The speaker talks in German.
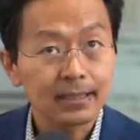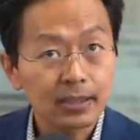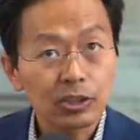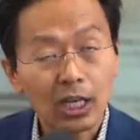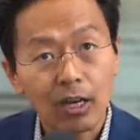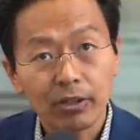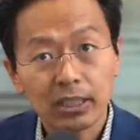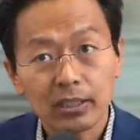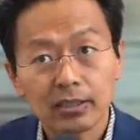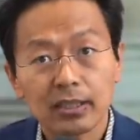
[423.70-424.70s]
ist die
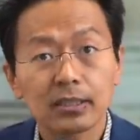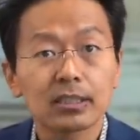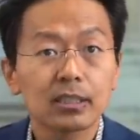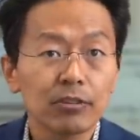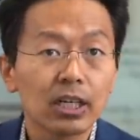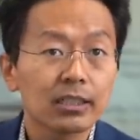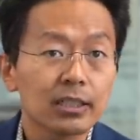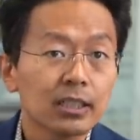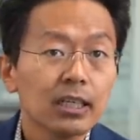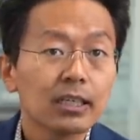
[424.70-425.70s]
strafrechtliche Seite. Zivilrechtlich
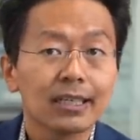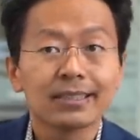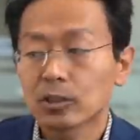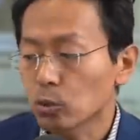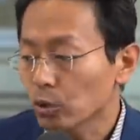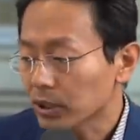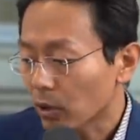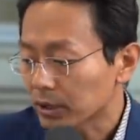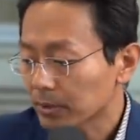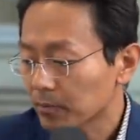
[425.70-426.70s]
kann sich
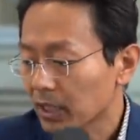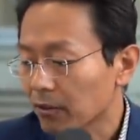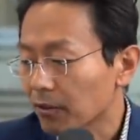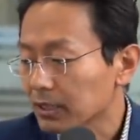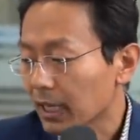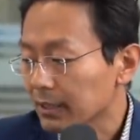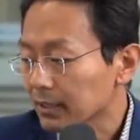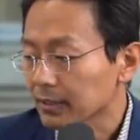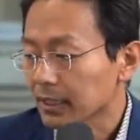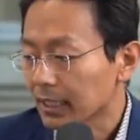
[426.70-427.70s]
durchaus etwas
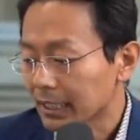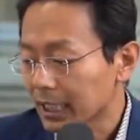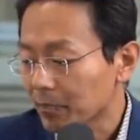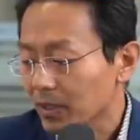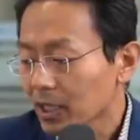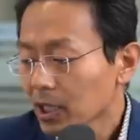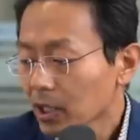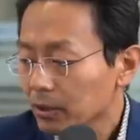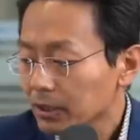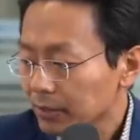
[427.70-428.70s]
anderes ergeben.
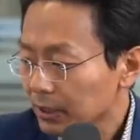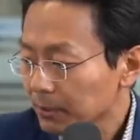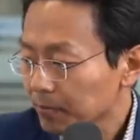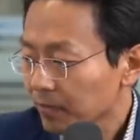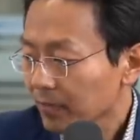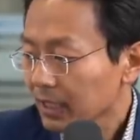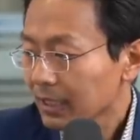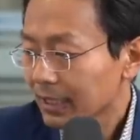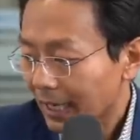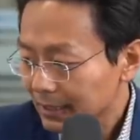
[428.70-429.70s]
Und deswegen
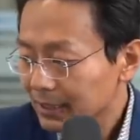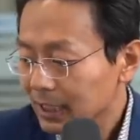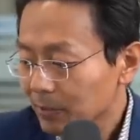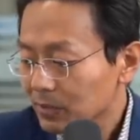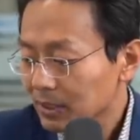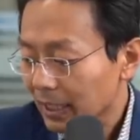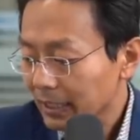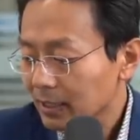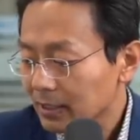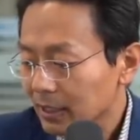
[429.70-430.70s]
kann es eben
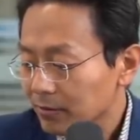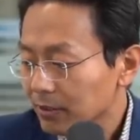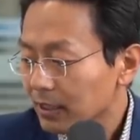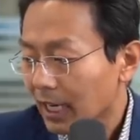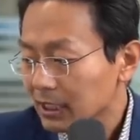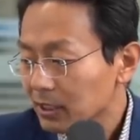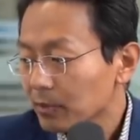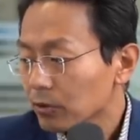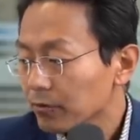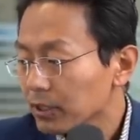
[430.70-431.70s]
sein, dass wir gar nicht mehr
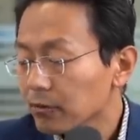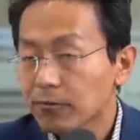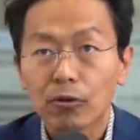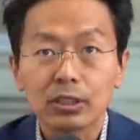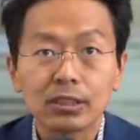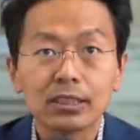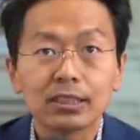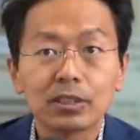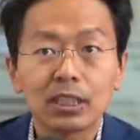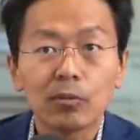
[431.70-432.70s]
so viel von
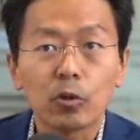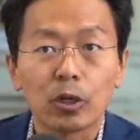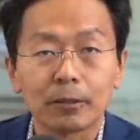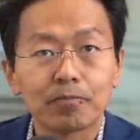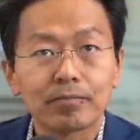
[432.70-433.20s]
diesem Thema hören.